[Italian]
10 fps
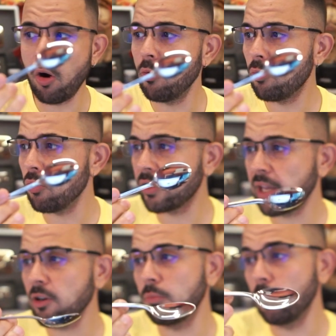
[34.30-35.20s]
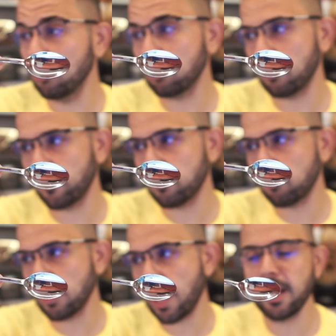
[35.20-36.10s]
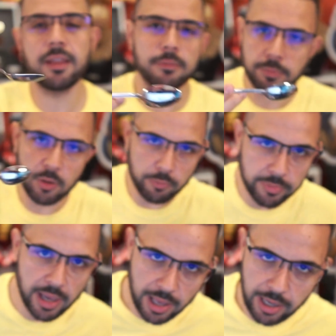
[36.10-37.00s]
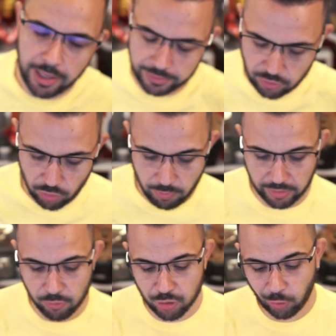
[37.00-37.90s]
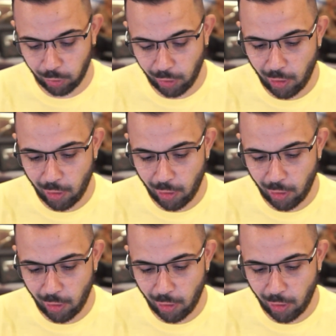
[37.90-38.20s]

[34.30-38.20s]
ho un cucchiaino molto professionale per un miele, insomma, di un certo